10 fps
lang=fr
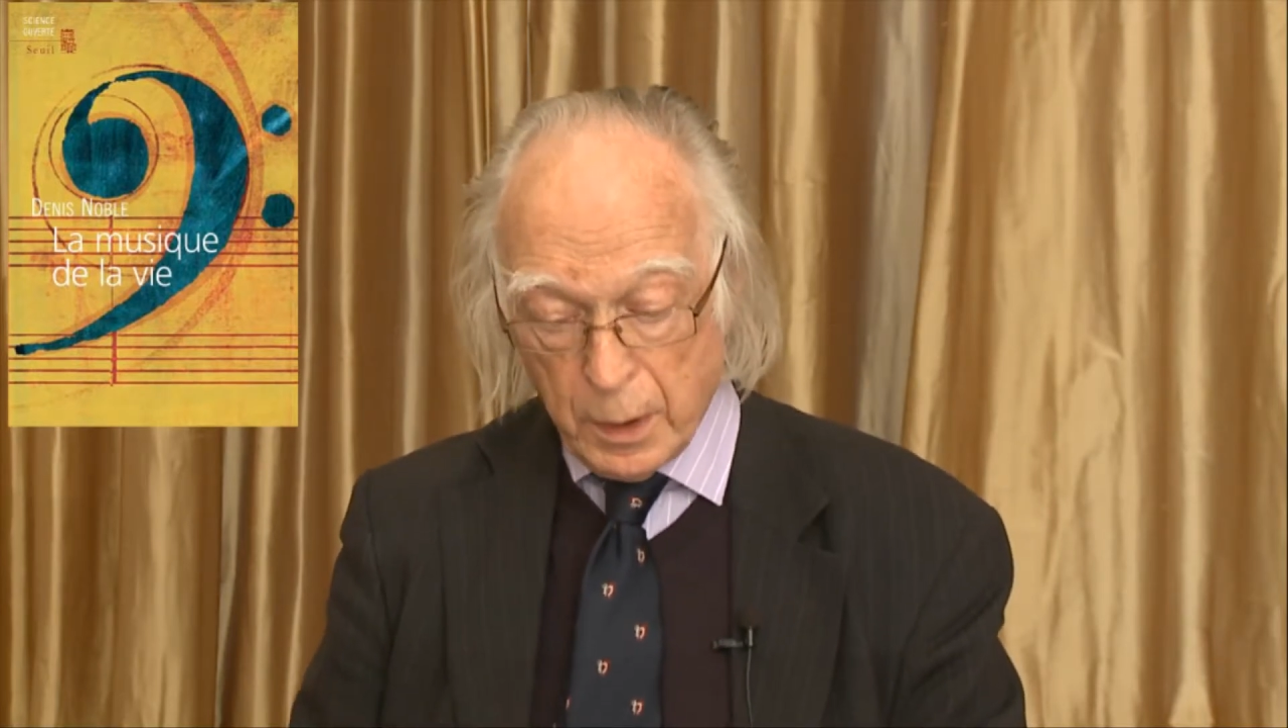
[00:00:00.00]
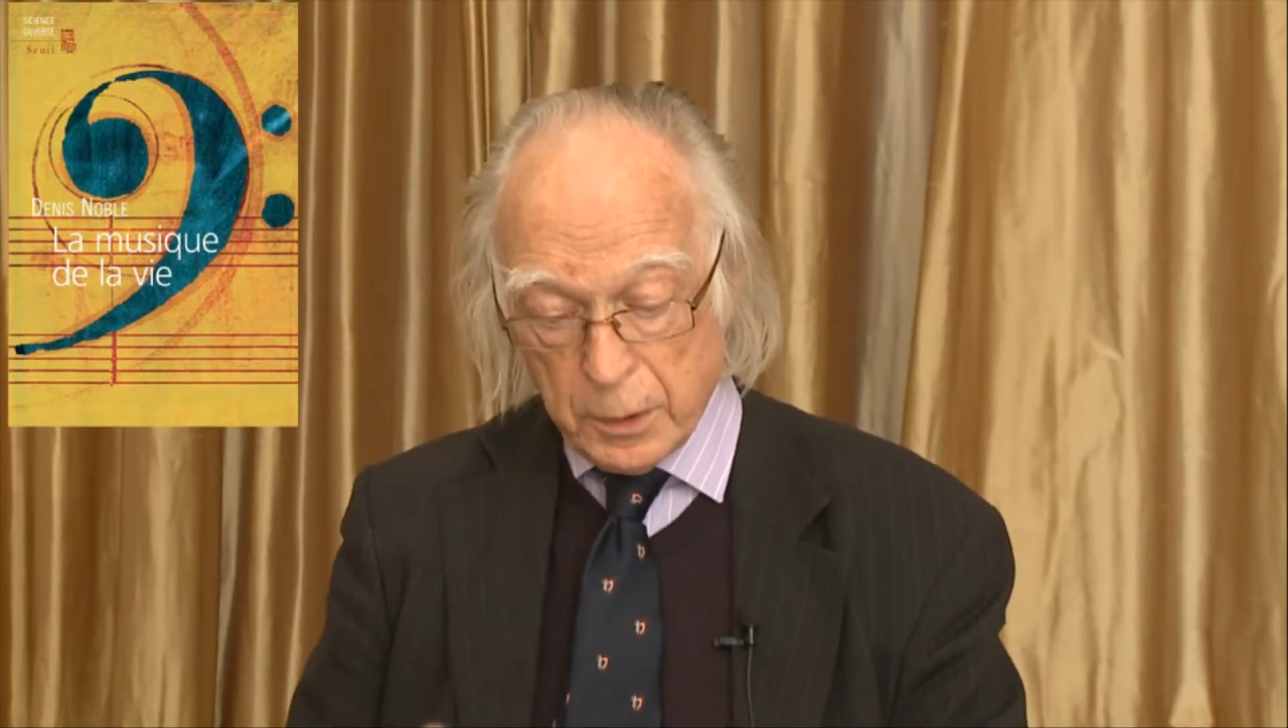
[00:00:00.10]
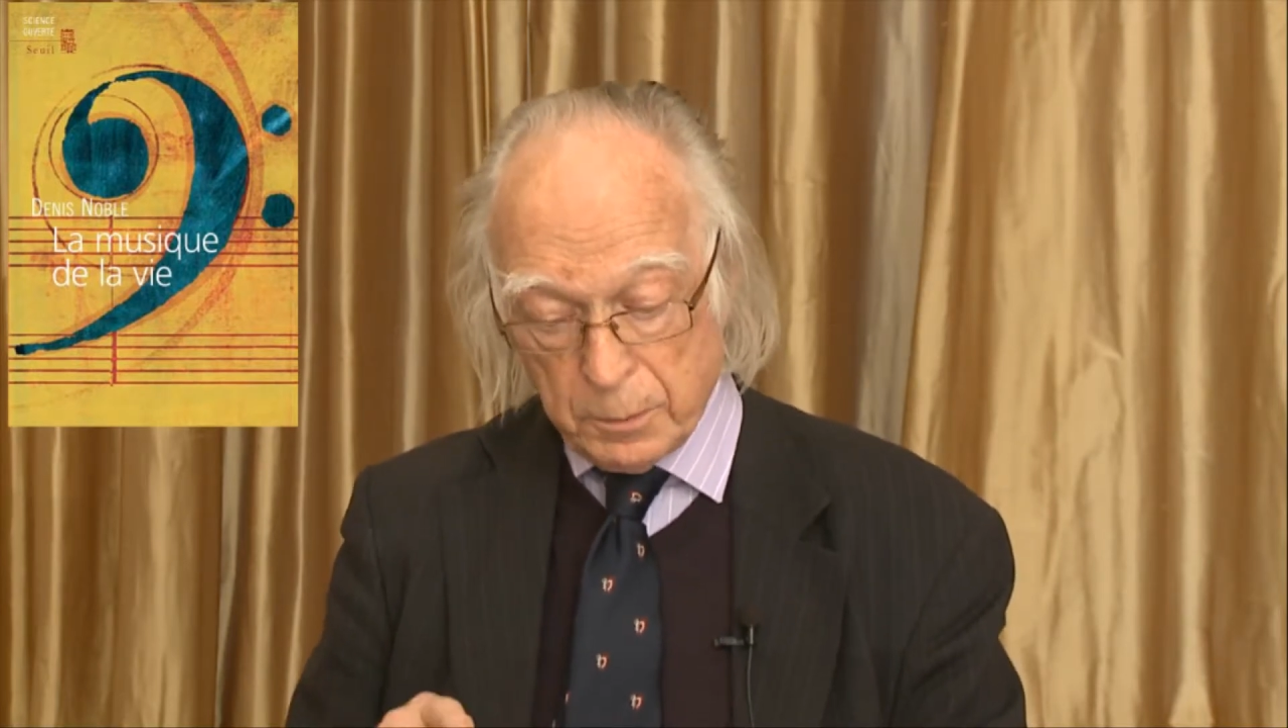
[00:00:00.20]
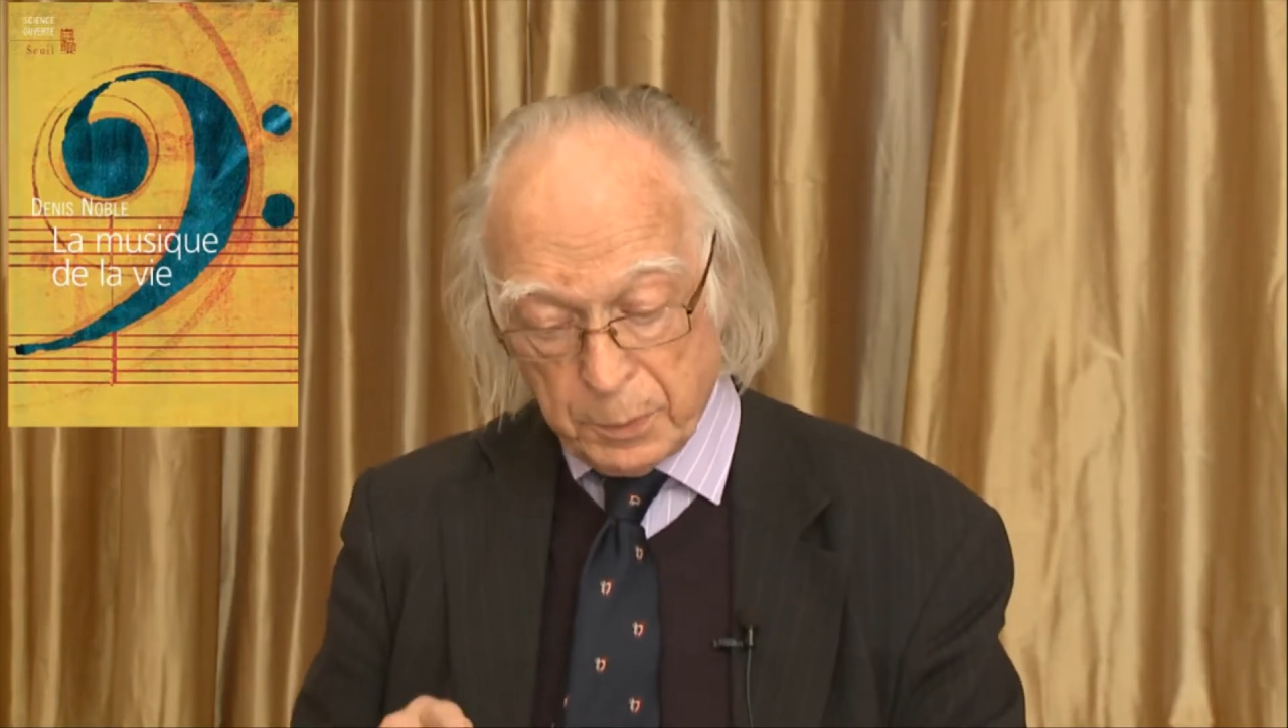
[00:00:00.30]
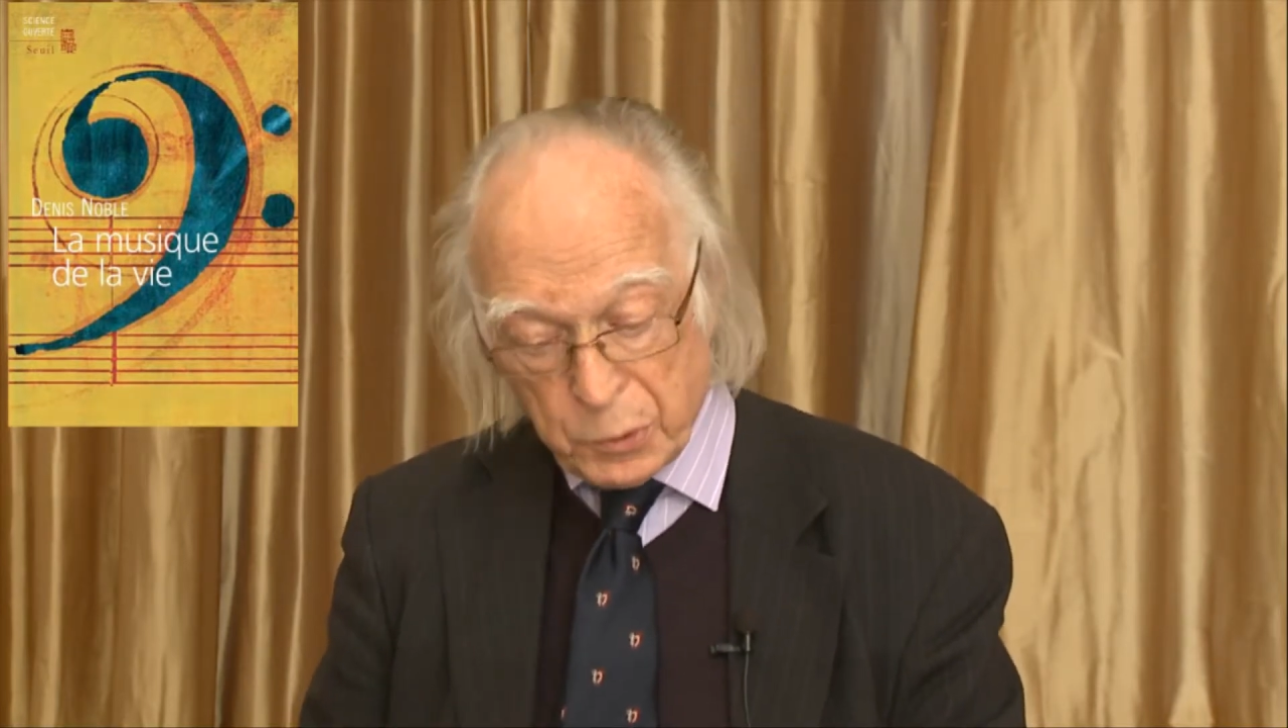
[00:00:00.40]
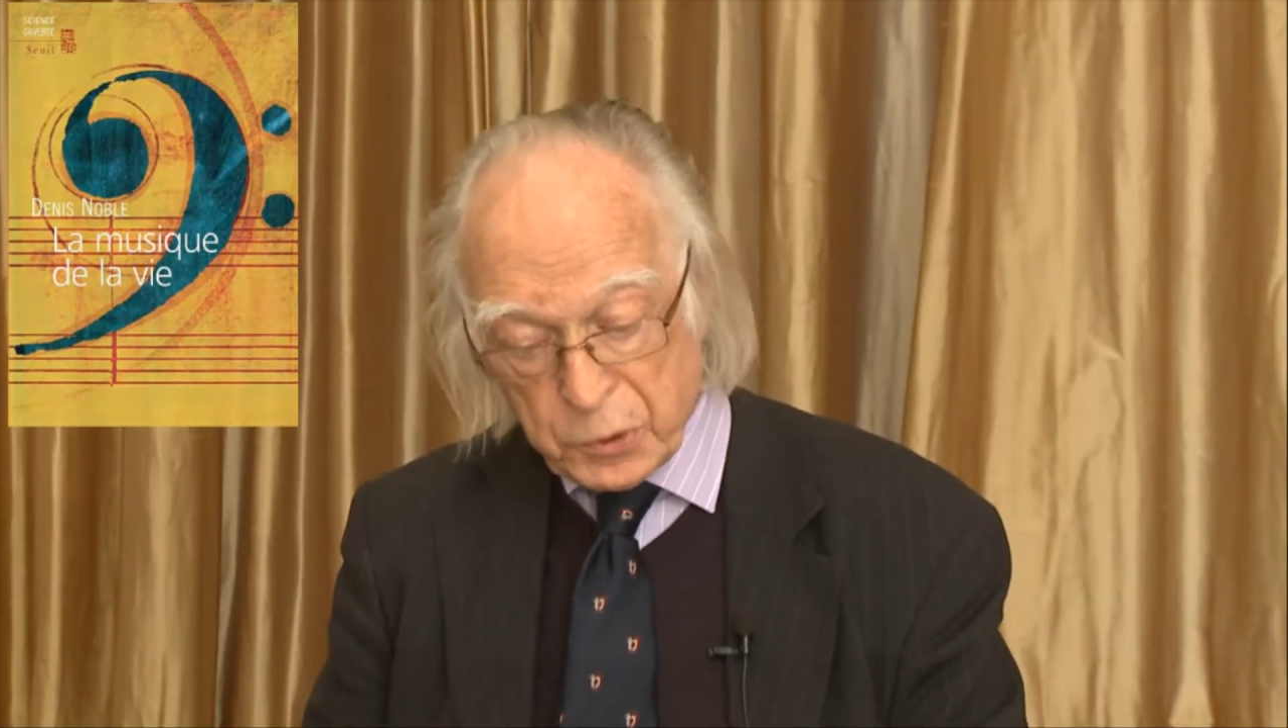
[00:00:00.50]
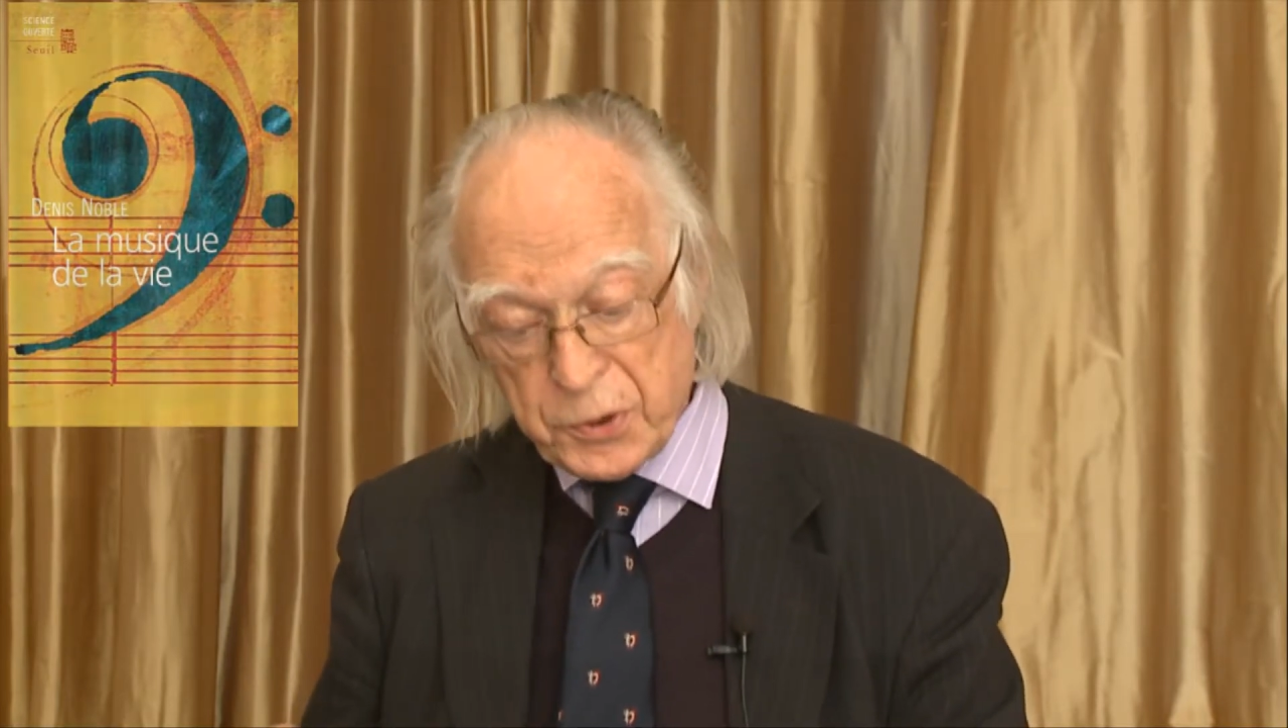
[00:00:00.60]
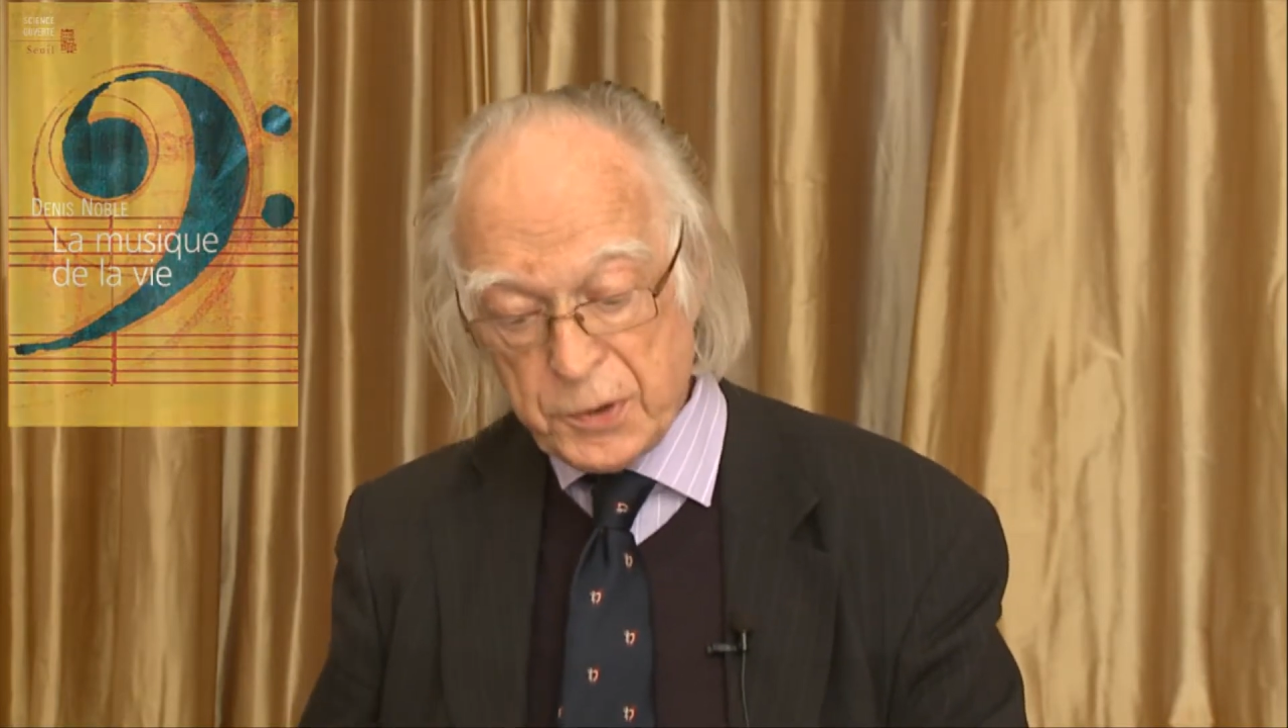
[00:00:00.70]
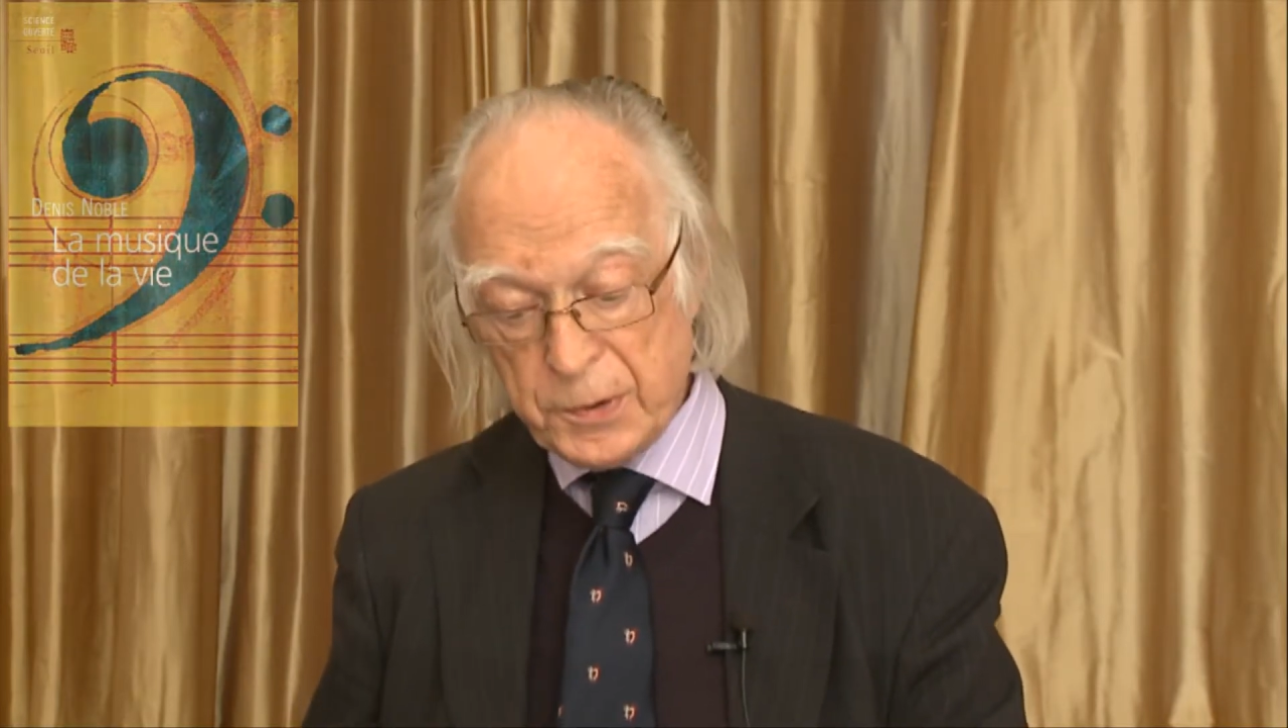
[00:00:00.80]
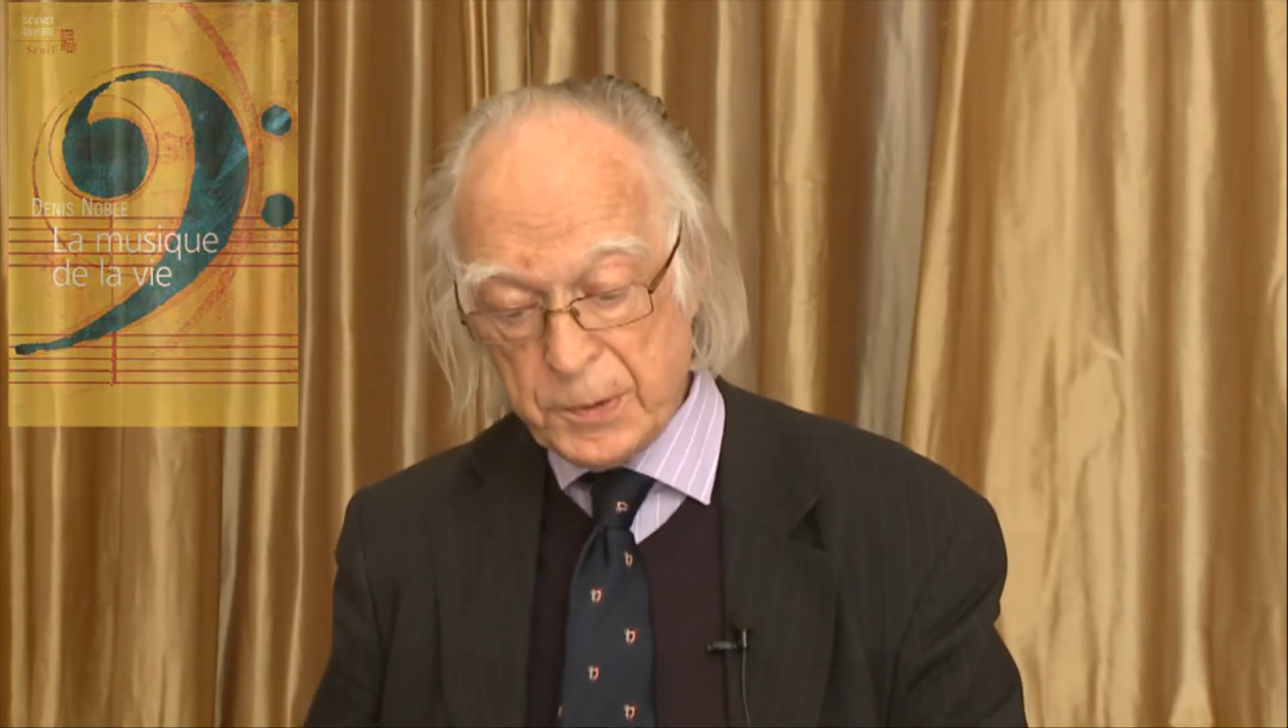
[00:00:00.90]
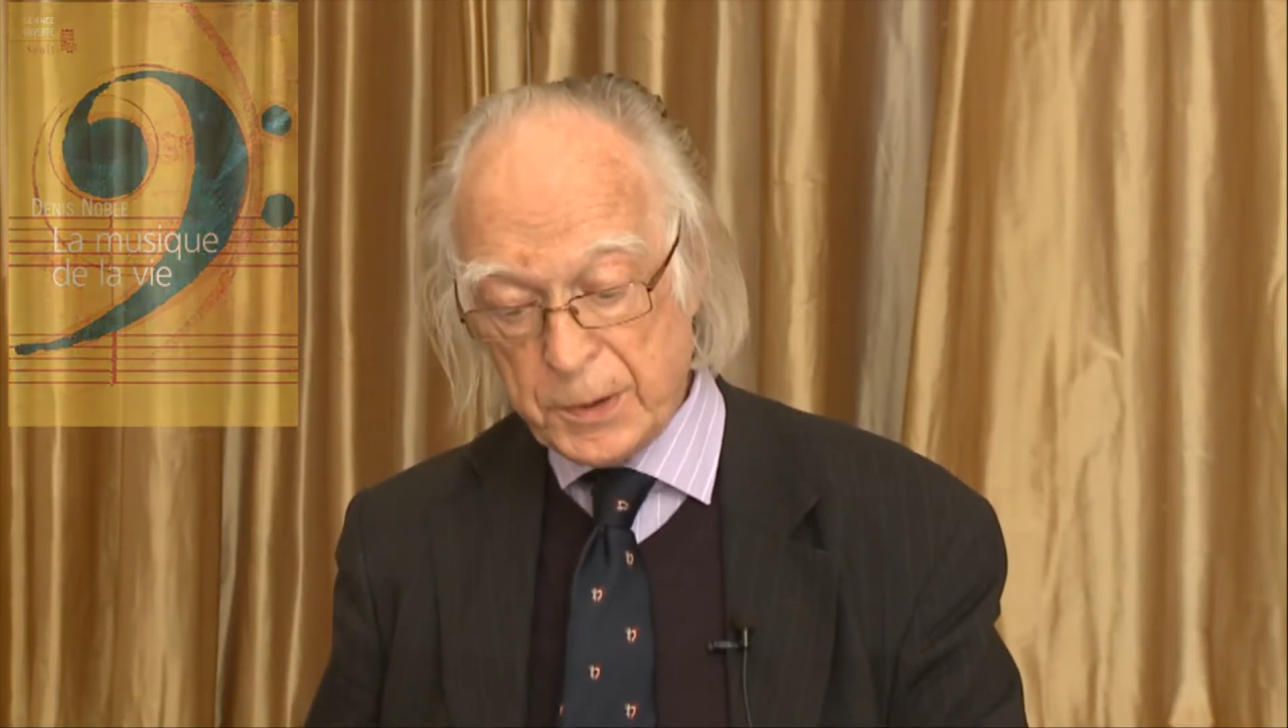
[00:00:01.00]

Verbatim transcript: d'un processus